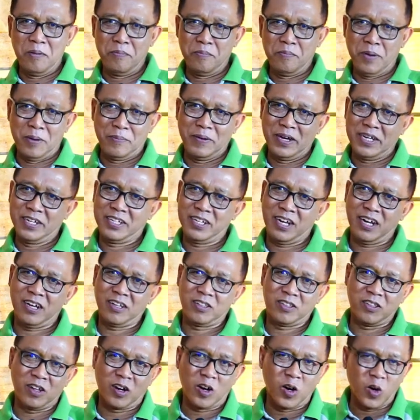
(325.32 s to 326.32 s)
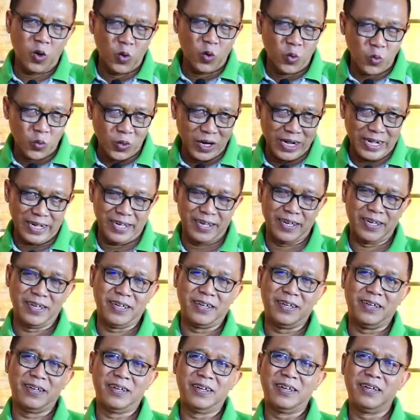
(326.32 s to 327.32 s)
Bapak Ishak terluka.
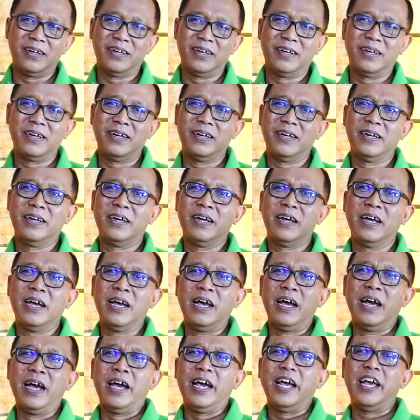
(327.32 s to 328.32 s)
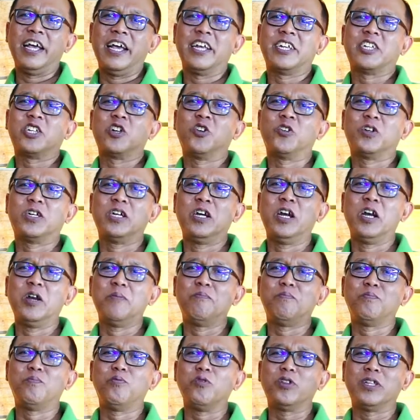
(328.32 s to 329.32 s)
Esau
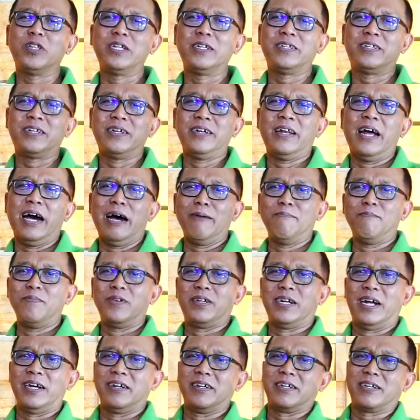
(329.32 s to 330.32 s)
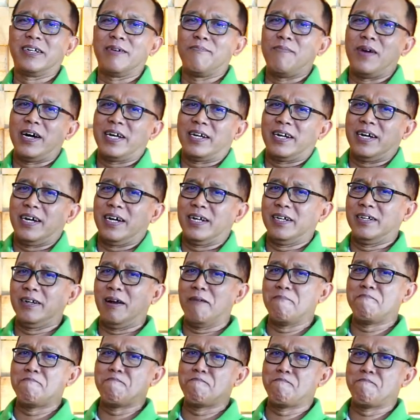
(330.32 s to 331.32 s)
diliputi dendam dan kemarahan
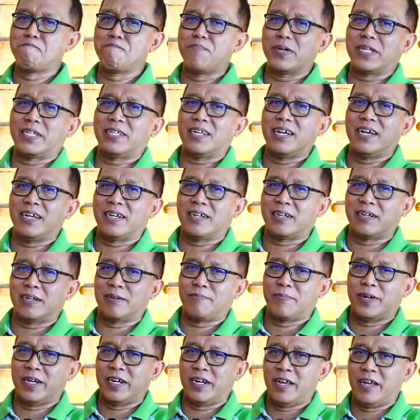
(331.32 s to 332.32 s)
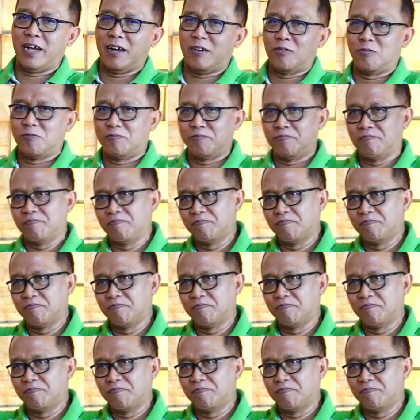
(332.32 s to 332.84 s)
yang besar kepada Yakub.